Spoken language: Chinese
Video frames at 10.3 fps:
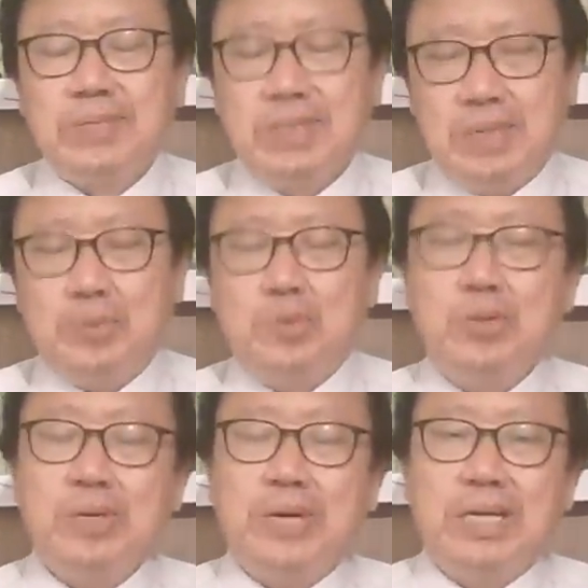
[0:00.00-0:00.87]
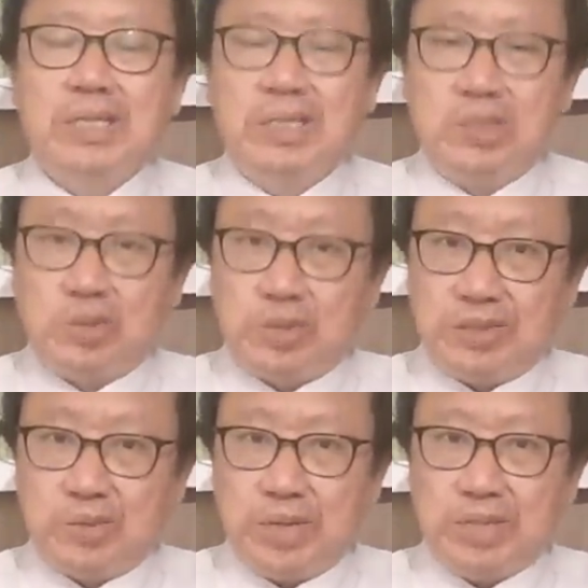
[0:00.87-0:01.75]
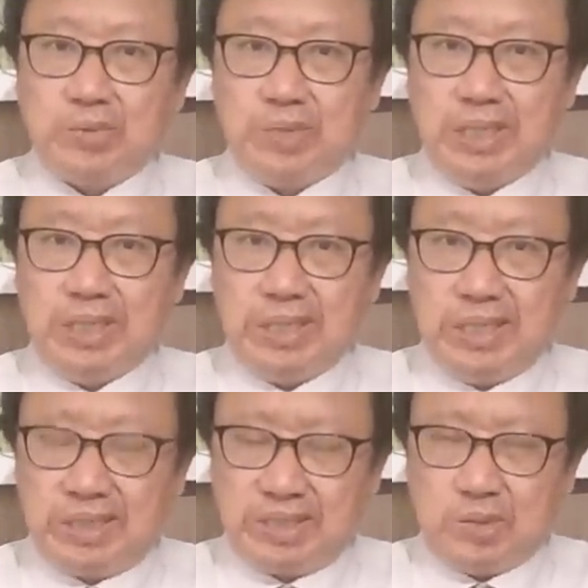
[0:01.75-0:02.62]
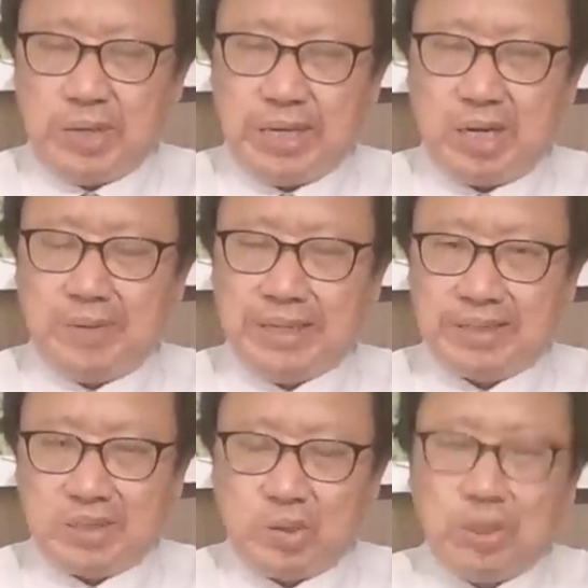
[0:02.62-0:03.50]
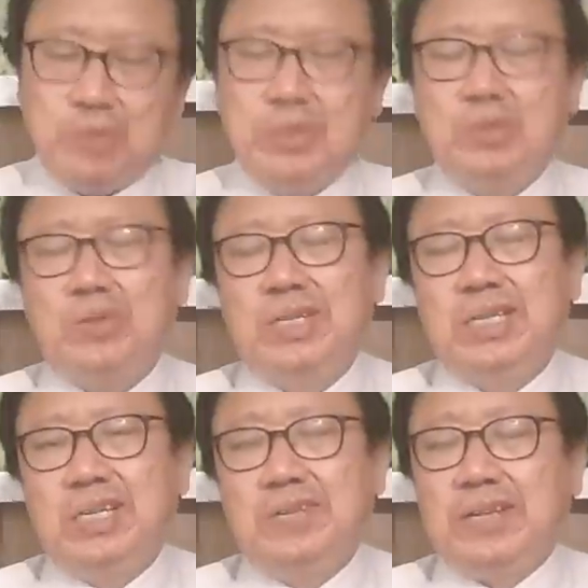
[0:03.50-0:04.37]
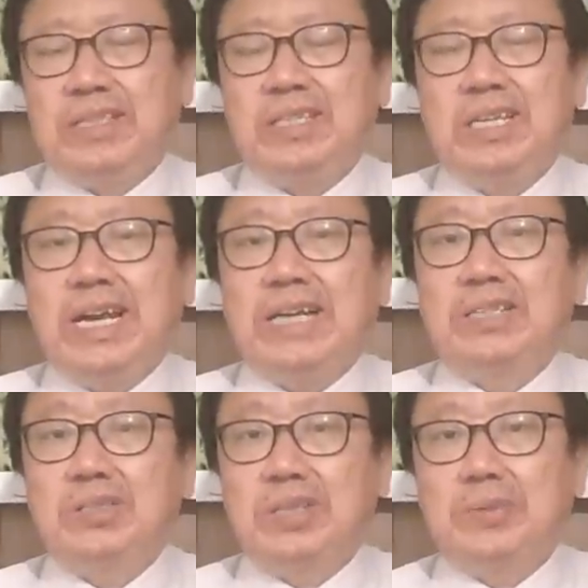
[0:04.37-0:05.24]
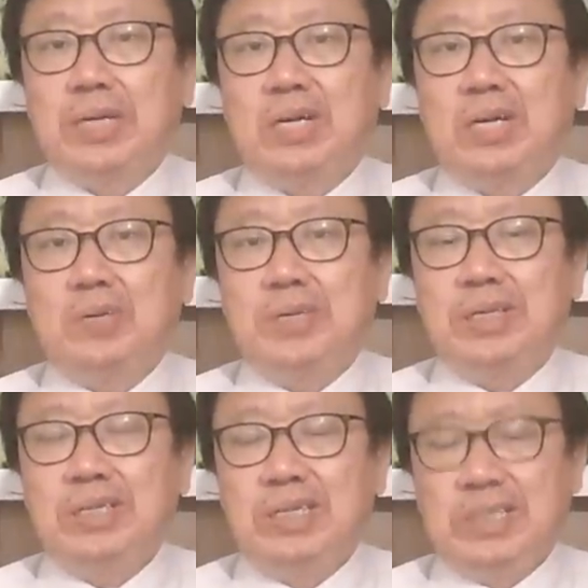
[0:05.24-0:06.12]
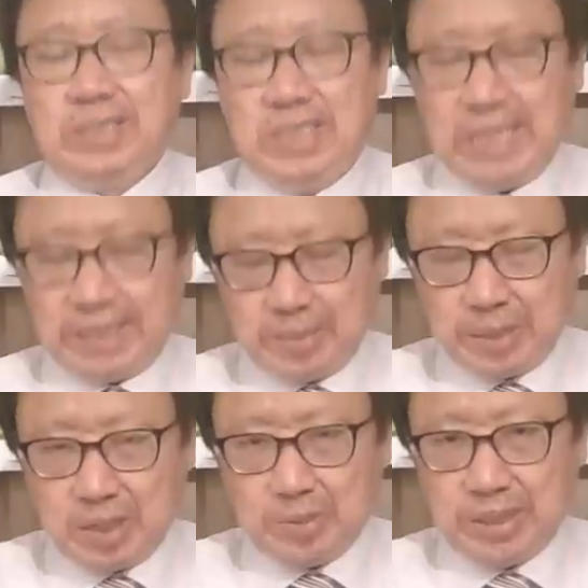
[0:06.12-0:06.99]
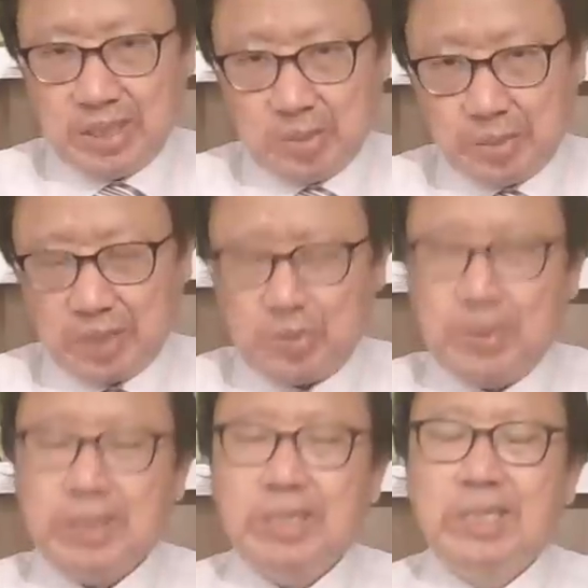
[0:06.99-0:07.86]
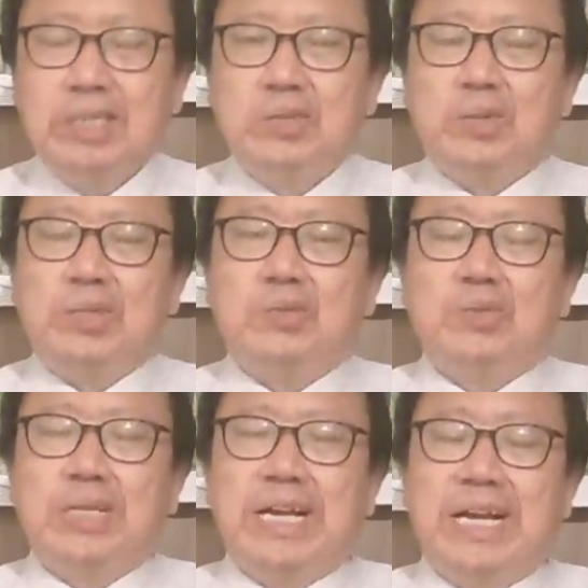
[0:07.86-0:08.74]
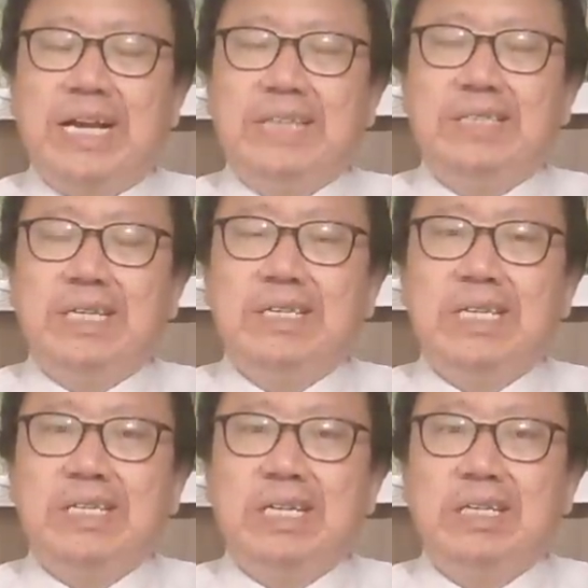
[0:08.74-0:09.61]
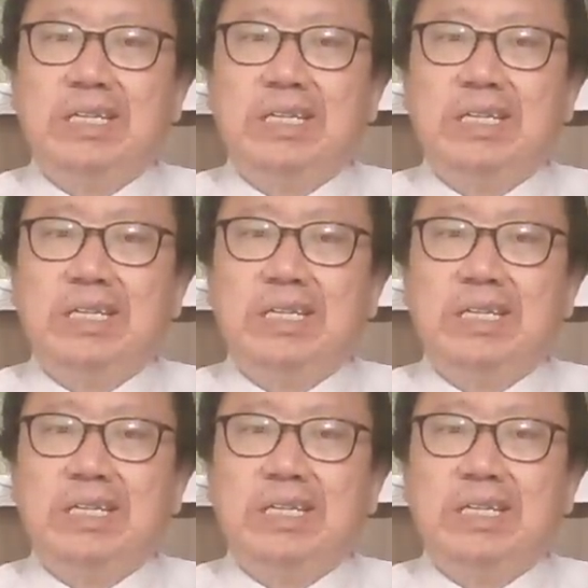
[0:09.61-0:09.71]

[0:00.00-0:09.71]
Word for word: 你不去的话，就说你是官僚主义，是权力傲慢，是脱离群众，反正你两个都得不到好评。既然得不到好评，你就不要去，所以就出现了罕见的现象，